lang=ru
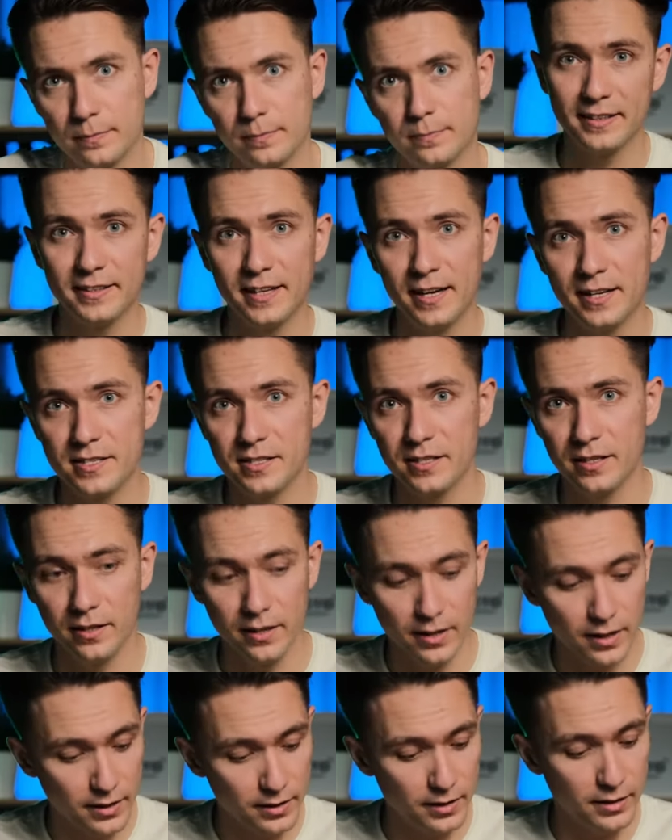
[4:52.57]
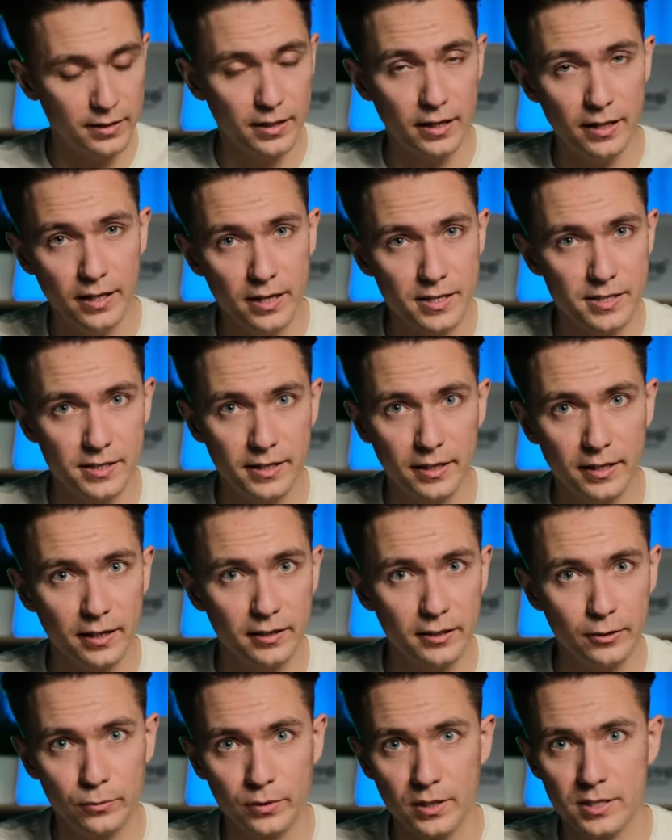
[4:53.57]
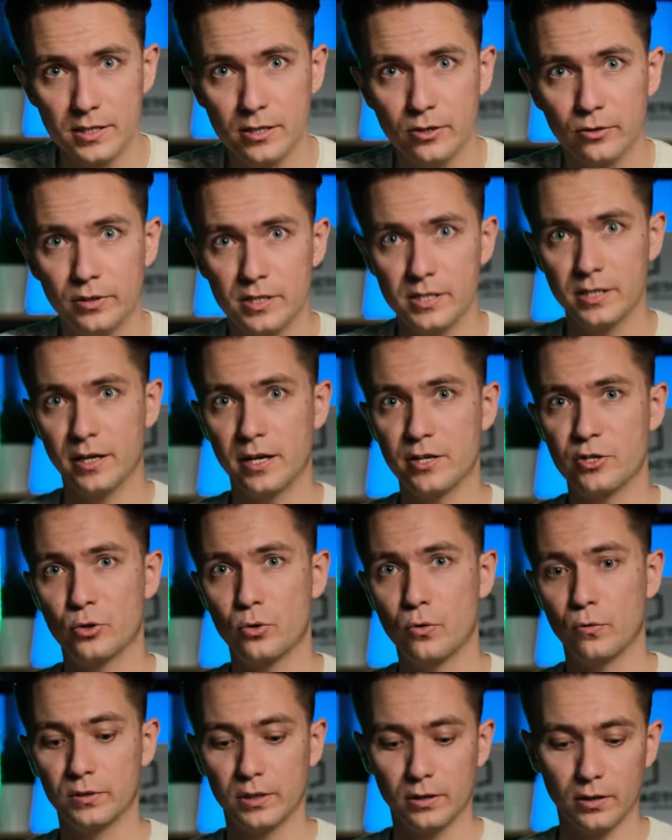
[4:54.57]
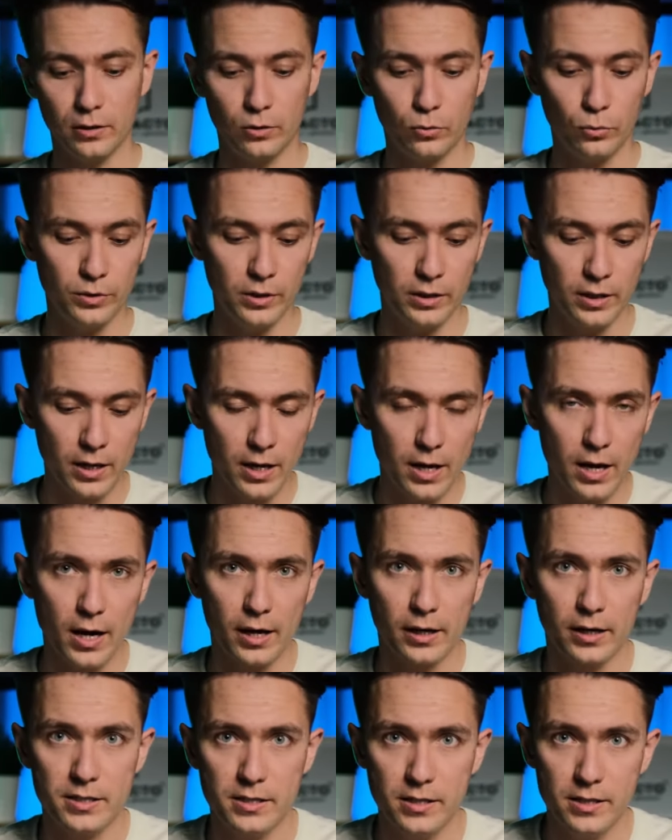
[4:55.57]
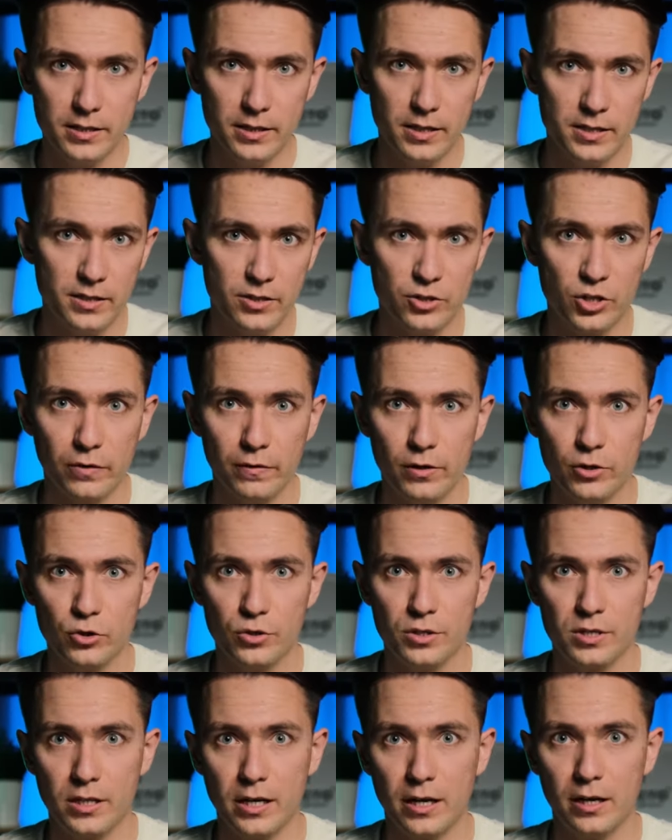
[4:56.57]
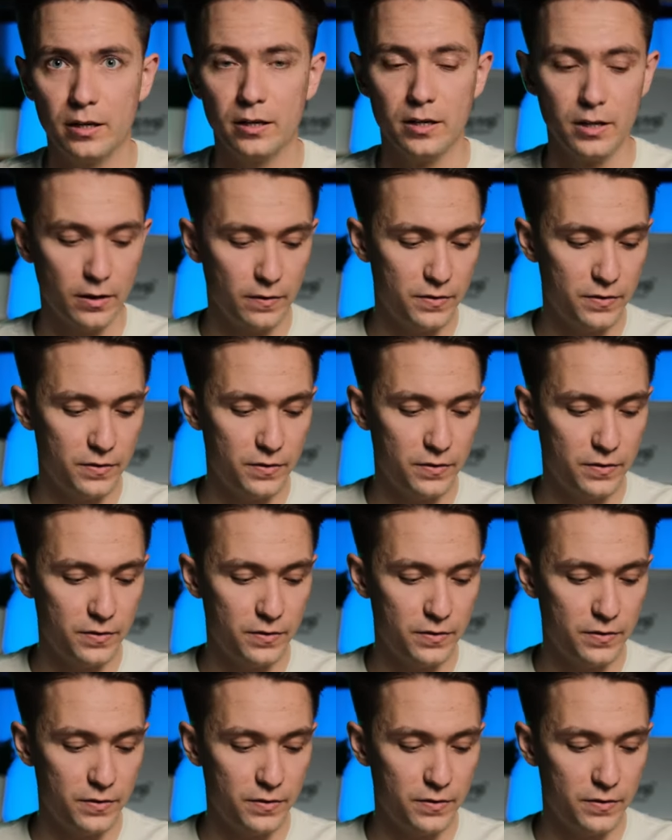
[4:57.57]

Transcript: Китайские и итальянские краны у нас сделаны из горячкованной латуни, а российские из нержавеющей стали.